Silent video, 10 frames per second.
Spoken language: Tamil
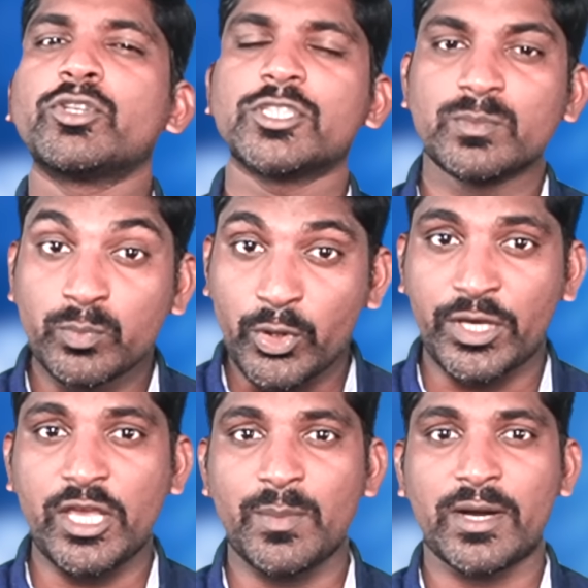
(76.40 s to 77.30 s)
கொஞ்சம்
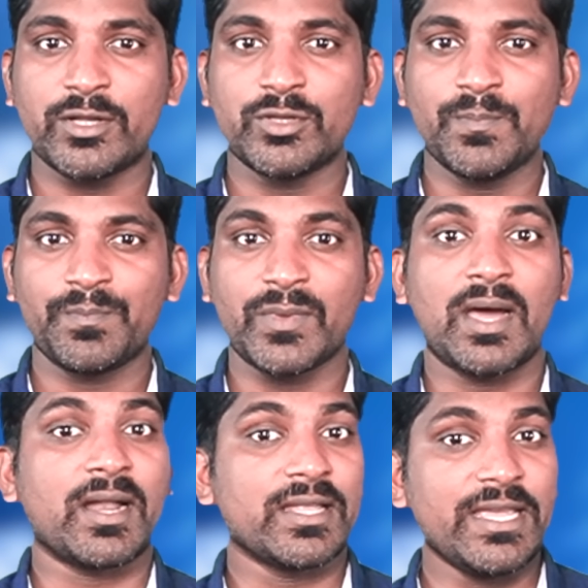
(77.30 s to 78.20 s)
முக்கியமானதும்
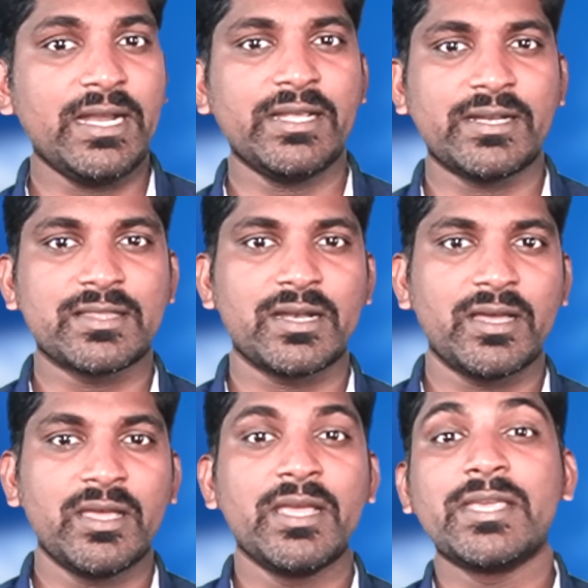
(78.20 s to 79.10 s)
ஆனால் அதே நேரத்தில்
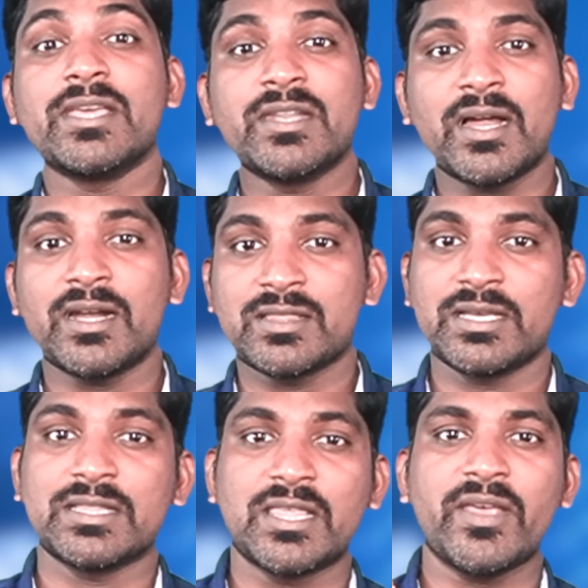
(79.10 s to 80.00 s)

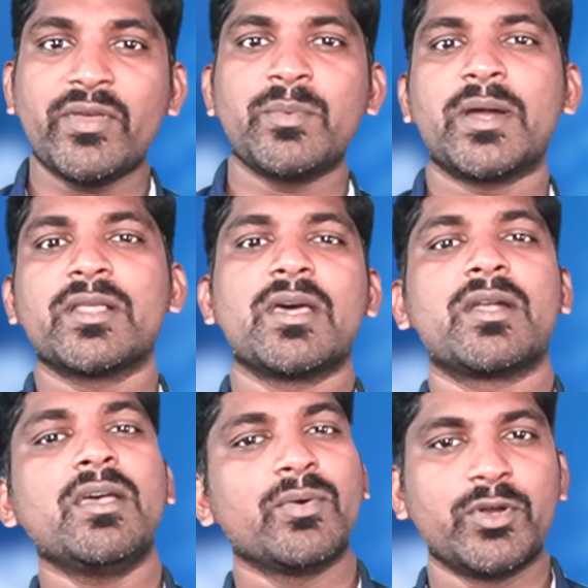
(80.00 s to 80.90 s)
எதிர்காலத்துக்கு
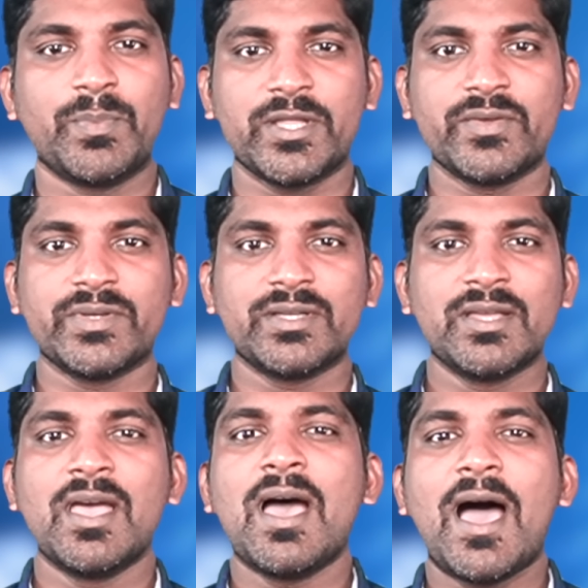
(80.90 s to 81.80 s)
தேவையுமானதான ஒரு பதிவு
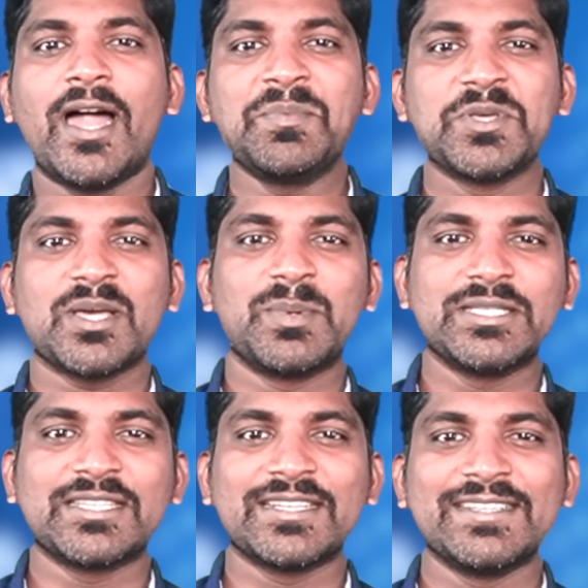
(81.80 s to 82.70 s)
அன்பு
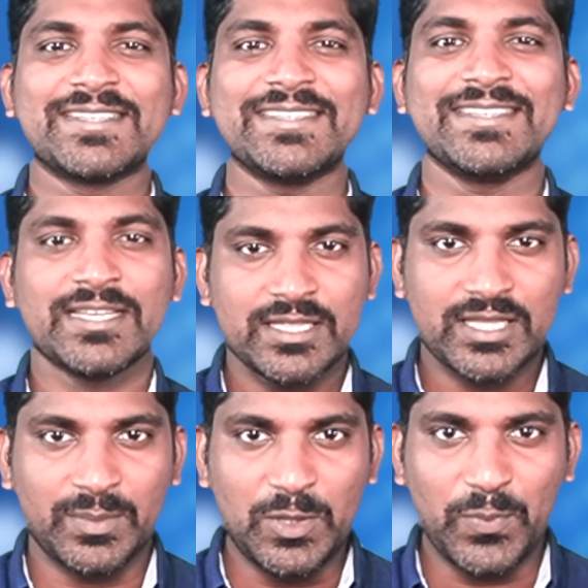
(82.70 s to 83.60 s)
தமிழஞ்சங்களுக்கு
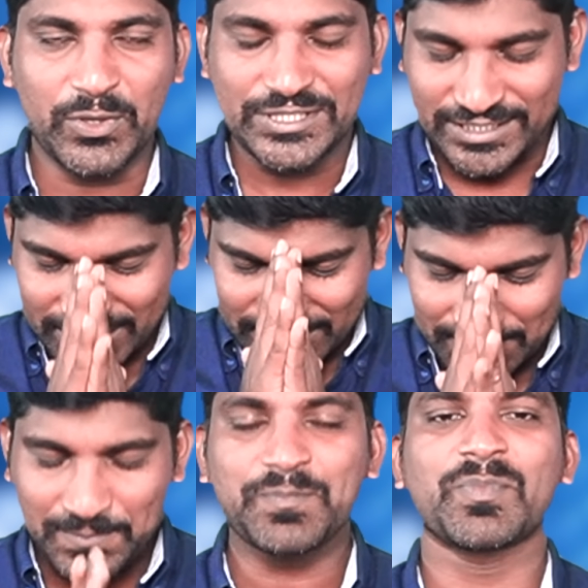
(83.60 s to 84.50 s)
தமிழ் பொக்கிஷத்தின்
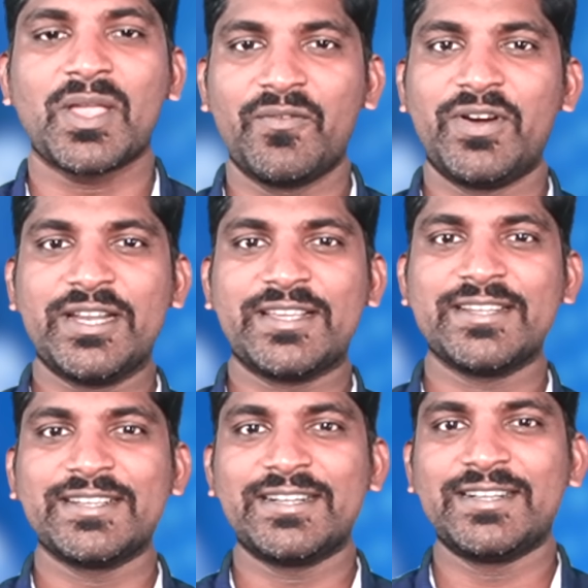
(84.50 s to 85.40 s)

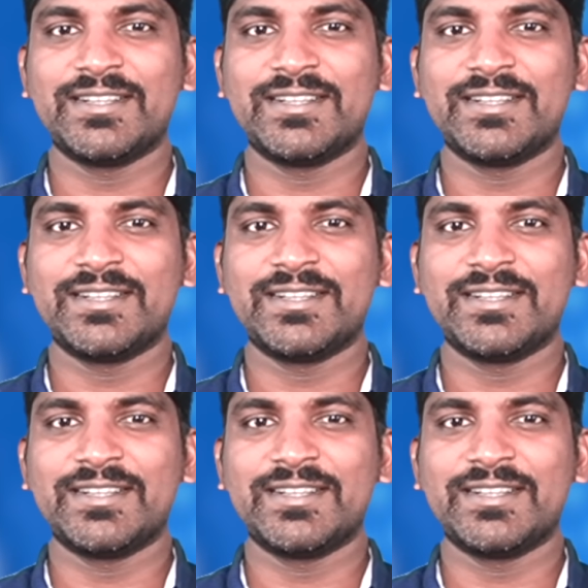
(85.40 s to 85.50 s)
வணக்கங்கள்